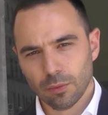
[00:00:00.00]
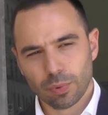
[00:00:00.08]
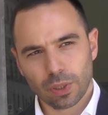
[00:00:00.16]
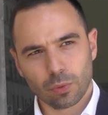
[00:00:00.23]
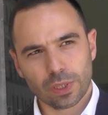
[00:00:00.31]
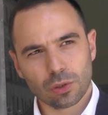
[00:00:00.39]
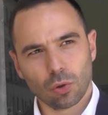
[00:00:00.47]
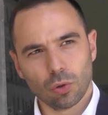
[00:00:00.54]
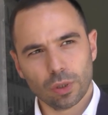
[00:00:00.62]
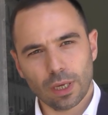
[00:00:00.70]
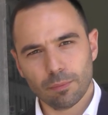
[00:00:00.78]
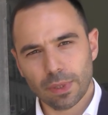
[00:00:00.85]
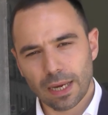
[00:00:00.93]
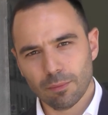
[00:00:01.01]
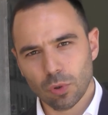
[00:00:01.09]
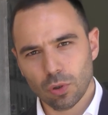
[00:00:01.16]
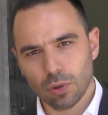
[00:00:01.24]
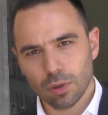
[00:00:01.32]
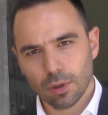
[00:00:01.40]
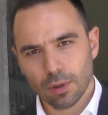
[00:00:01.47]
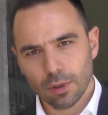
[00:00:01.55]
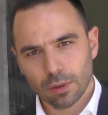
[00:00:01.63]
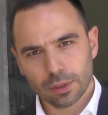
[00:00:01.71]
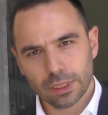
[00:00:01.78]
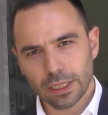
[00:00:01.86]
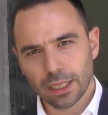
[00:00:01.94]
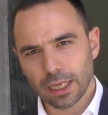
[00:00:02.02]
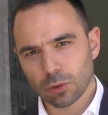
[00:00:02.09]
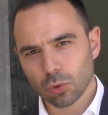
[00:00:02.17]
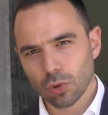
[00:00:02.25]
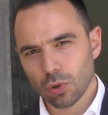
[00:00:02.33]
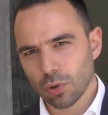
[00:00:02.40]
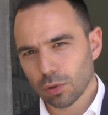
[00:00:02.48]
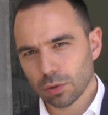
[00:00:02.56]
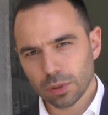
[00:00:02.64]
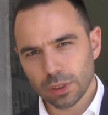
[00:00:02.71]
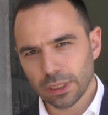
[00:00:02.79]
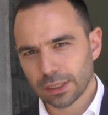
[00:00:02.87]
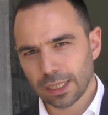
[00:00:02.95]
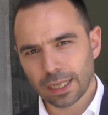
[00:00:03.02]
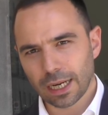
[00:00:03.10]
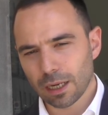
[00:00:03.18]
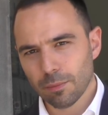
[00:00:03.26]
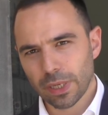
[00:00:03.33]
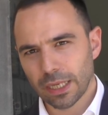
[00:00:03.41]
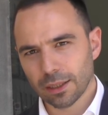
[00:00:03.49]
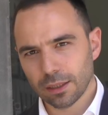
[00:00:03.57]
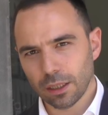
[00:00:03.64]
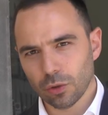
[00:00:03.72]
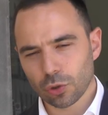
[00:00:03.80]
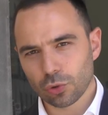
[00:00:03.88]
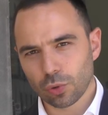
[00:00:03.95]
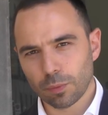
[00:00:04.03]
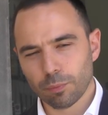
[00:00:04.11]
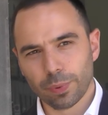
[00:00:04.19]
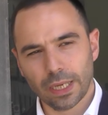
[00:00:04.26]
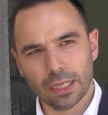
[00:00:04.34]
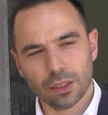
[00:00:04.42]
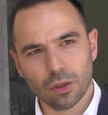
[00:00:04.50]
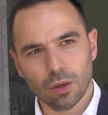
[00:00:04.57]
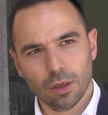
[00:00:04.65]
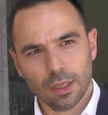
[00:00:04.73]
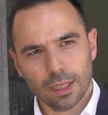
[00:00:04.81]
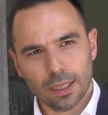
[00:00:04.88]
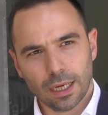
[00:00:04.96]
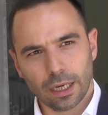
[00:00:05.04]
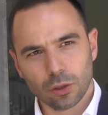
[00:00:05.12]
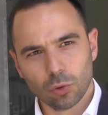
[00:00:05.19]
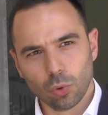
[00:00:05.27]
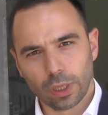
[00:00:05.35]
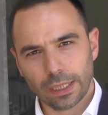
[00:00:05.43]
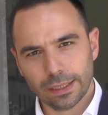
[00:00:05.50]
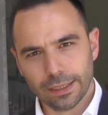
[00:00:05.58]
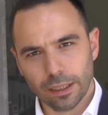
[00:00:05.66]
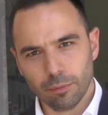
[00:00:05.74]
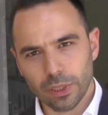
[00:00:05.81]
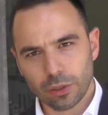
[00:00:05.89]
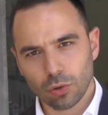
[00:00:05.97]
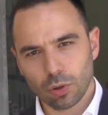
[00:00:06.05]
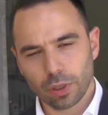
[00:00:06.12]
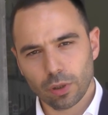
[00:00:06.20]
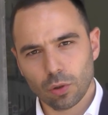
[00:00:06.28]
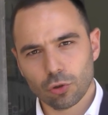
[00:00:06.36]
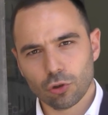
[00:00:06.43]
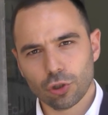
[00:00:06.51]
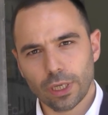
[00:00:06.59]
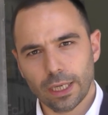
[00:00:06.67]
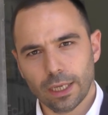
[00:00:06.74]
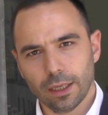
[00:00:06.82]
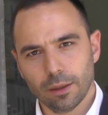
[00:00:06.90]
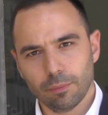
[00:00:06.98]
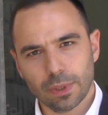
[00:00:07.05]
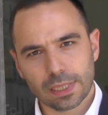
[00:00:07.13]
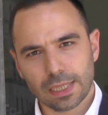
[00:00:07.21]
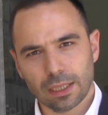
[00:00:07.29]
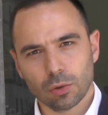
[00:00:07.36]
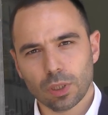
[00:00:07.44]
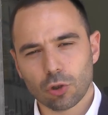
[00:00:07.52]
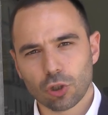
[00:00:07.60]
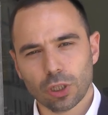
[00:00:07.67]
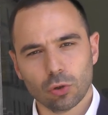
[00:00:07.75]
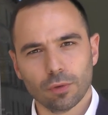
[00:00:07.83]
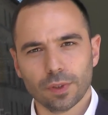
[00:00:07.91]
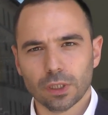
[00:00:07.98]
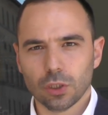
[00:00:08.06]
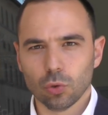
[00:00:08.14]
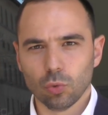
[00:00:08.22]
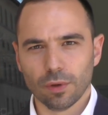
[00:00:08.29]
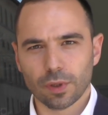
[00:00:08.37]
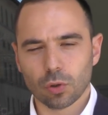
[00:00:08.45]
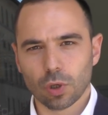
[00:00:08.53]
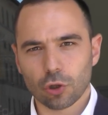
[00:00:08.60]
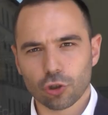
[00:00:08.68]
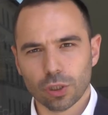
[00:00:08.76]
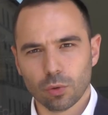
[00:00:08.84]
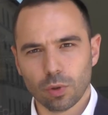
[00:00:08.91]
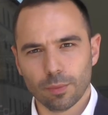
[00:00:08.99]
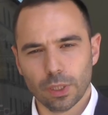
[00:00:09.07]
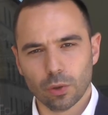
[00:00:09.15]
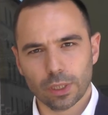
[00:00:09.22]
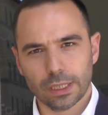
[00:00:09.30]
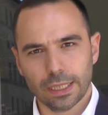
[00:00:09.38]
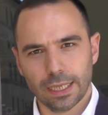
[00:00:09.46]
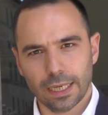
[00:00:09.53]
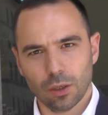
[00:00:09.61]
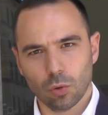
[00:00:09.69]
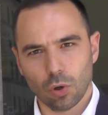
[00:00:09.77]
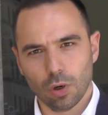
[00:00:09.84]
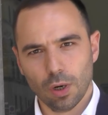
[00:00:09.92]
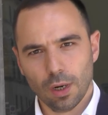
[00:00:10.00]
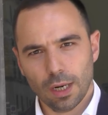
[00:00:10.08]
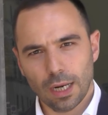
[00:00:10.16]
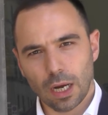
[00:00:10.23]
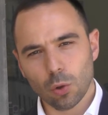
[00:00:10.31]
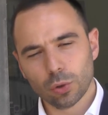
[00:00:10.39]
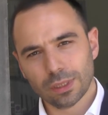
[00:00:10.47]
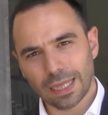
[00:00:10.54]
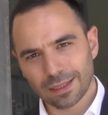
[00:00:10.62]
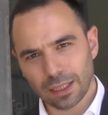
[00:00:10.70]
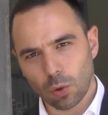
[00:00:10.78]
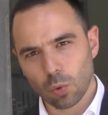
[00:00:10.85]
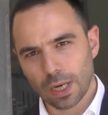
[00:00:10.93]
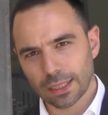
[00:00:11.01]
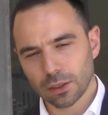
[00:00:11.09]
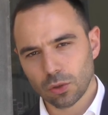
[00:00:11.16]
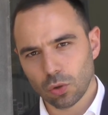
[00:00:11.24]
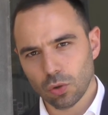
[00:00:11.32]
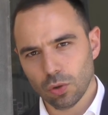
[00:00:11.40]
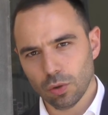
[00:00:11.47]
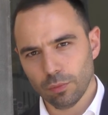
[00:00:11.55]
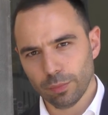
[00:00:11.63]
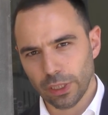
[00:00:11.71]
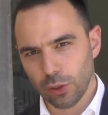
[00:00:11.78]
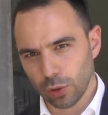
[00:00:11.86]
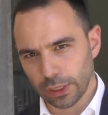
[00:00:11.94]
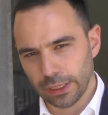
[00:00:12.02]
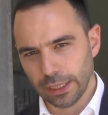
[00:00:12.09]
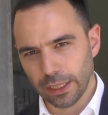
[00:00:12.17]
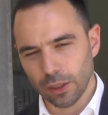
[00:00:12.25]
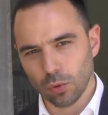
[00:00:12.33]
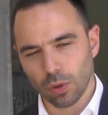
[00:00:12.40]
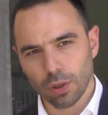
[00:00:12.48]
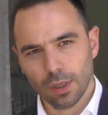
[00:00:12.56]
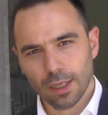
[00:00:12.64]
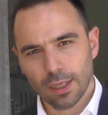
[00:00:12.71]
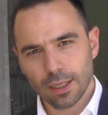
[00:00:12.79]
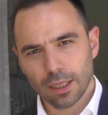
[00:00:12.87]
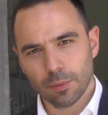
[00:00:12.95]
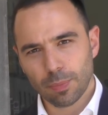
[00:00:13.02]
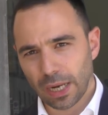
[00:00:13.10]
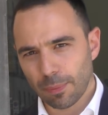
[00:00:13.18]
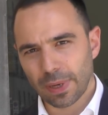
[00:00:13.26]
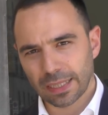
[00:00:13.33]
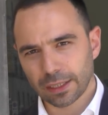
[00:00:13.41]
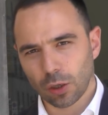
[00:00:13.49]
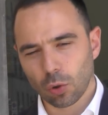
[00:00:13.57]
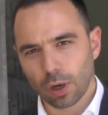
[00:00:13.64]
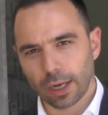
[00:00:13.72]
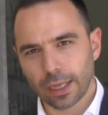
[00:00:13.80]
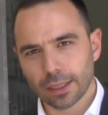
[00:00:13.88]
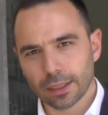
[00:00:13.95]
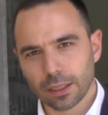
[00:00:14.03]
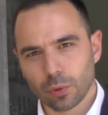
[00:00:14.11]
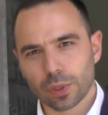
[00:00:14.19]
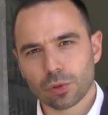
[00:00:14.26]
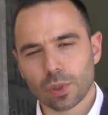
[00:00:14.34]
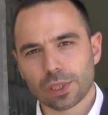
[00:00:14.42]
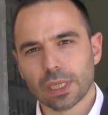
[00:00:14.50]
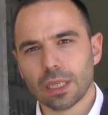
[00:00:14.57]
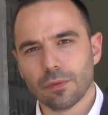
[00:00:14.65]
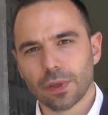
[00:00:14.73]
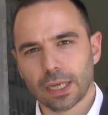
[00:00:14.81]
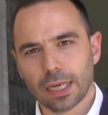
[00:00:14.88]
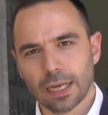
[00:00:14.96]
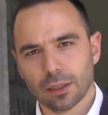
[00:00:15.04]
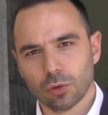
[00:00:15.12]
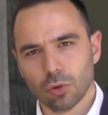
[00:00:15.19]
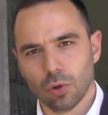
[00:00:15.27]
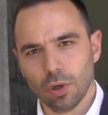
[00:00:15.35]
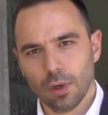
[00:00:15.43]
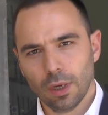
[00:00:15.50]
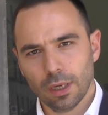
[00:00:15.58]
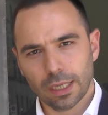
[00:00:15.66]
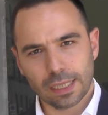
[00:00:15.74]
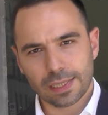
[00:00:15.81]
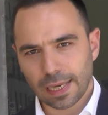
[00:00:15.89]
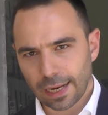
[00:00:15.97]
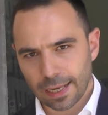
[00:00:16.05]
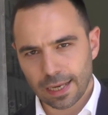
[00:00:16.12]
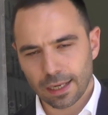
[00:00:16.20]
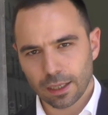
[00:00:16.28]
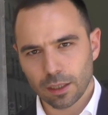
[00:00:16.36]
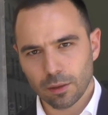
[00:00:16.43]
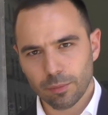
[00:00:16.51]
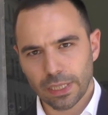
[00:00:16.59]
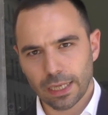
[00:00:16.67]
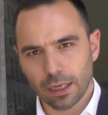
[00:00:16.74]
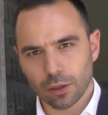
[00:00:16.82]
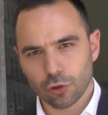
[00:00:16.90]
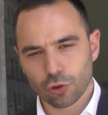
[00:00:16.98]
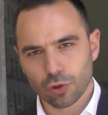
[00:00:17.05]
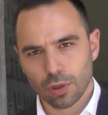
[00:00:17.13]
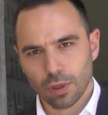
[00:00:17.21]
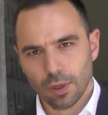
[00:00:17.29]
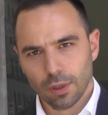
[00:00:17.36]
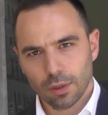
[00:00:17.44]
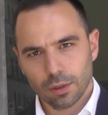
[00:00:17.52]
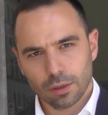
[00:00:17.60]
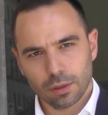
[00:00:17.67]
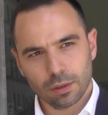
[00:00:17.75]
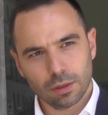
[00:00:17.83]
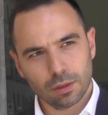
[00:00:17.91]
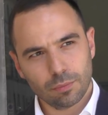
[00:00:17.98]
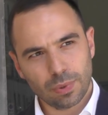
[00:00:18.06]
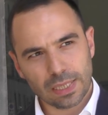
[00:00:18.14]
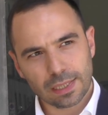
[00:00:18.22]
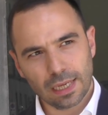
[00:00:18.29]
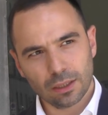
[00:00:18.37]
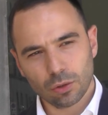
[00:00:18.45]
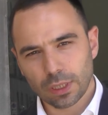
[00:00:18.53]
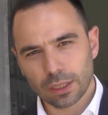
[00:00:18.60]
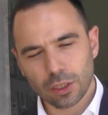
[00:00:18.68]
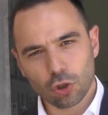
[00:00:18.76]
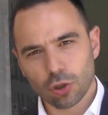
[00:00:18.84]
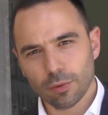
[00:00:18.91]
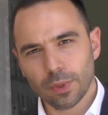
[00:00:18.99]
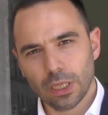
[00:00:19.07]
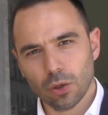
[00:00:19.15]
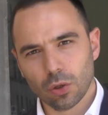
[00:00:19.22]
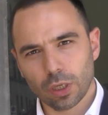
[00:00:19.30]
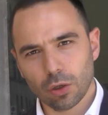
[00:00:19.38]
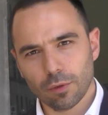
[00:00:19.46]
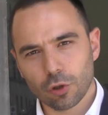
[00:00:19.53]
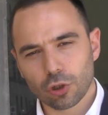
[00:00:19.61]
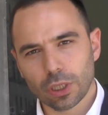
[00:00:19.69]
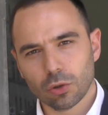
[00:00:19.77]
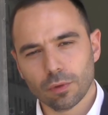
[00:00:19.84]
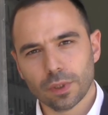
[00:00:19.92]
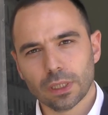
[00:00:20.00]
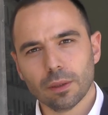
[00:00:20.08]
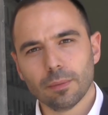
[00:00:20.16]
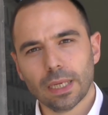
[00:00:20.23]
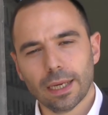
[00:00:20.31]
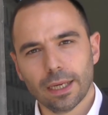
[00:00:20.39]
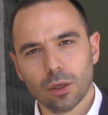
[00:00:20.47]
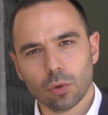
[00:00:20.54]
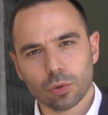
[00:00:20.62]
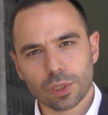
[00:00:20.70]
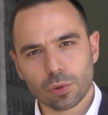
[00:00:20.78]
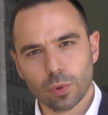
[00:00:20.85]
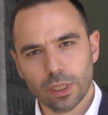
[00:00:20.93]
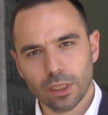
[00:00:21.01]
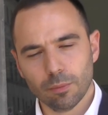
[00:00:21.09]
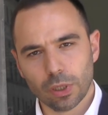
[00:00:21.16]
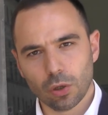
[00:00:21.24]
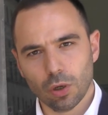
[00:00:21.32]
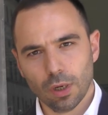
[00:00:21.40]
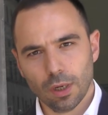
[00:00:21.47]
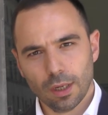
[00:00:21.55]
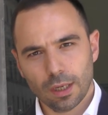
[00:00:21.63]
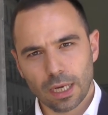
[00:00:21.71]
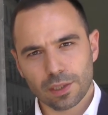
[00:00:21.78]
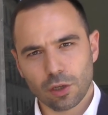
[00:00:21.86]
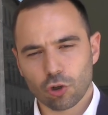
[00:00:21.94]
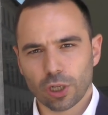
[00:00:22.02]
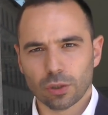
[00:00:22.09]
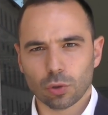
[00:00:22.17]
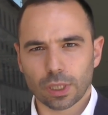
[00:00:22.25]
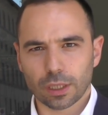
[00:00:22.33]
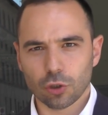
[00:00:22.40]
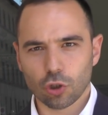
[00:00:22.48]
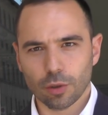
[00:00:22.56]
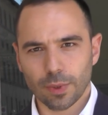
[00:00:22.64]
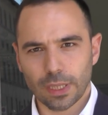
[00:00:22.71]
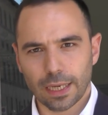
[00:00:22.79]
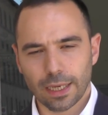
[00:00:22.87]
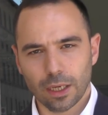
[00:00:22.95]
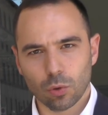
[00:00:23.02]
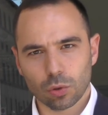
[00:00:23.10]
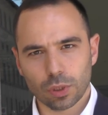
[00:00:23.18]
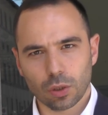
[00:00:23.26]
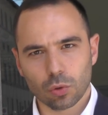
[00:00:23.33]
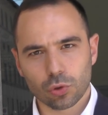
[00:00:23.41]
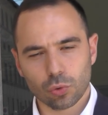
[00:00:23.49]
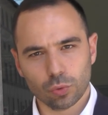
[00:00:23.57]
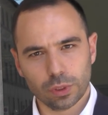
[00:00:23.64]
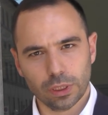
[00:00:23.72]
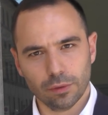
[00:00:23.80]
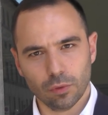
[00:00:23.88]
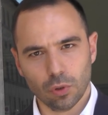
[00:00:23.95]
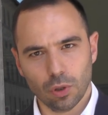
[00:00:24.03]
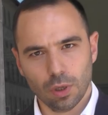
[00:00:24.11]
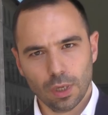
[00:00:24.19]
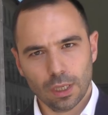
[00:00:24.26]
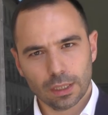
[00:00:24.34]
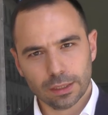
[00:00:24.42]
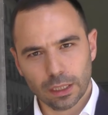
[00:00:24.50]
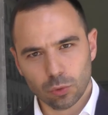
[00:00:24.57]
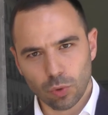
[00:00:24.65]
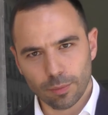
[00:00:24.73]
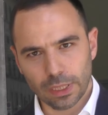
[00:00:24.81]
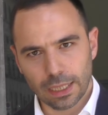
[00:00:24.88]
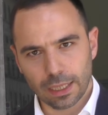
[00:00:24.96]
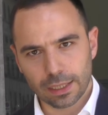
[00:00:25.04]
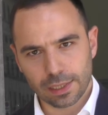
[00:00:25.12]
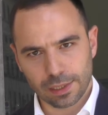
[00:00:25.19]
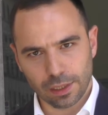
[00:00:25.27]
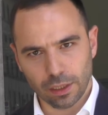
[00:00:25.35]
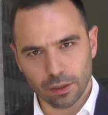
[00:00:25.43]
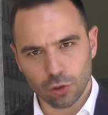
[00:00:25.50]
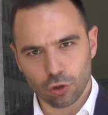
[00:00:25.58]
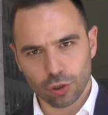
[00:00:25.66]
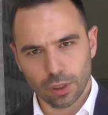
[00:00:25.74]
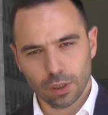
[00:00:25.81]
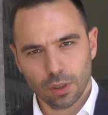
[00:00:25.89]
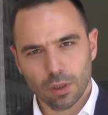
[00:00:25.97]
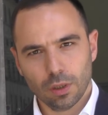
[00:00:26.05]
Per questo noi abbiamo dedicato integralmente il nostro impegno impegno a ridurre il debito che oggi è passato da 122,5 milioni di euro a 84 milioni di euro e per la parte corrente questo ha significato risanare il bilancio eh, passando da 10 milioni e 920 mila euro di squilibrio ai 613 mila euro del consuntivo del 2016.